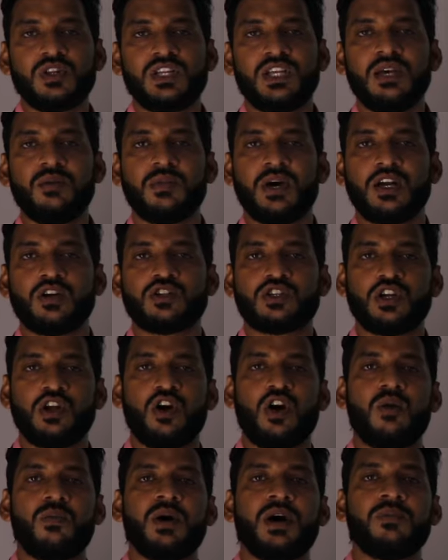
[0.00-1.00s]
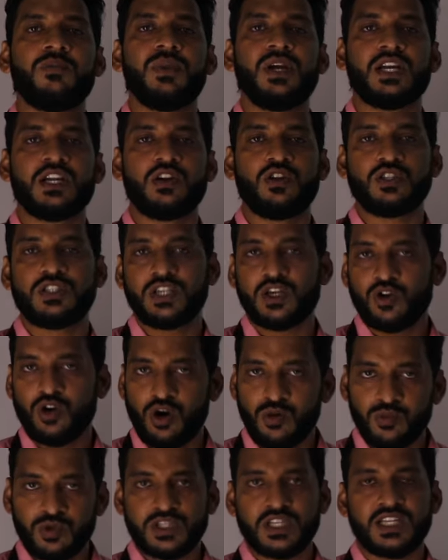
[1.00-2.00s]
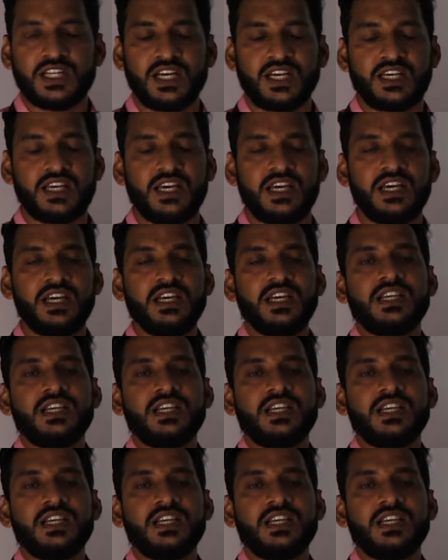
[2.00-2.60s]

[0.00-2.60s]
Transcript: মধ্যে মানুষের অভাব মেটানোর যে ক্ষমতা থাকে